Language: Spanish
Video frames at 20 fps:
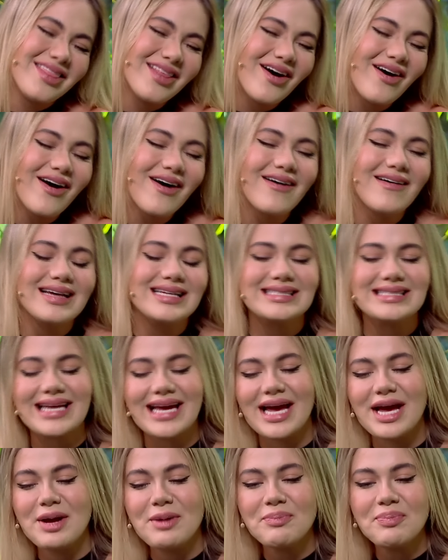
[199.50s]
no, es
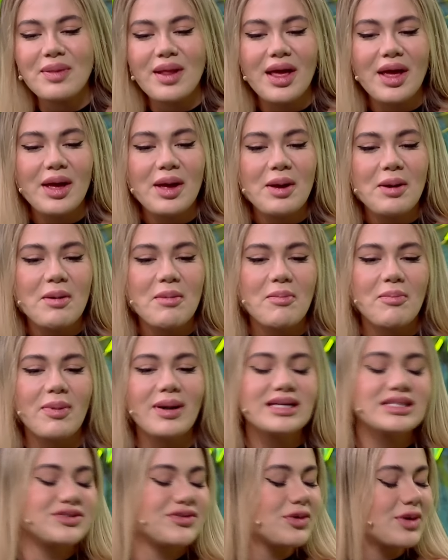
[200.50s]
que
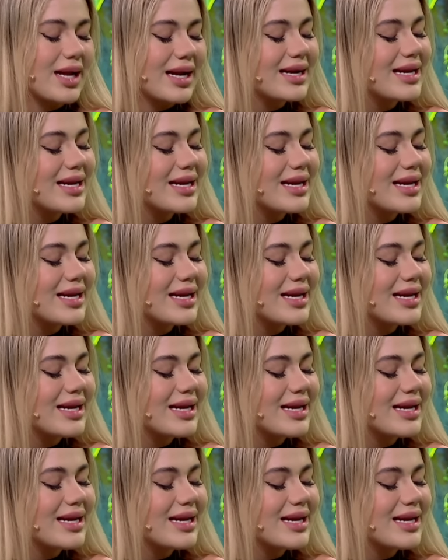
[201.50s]
pues fue una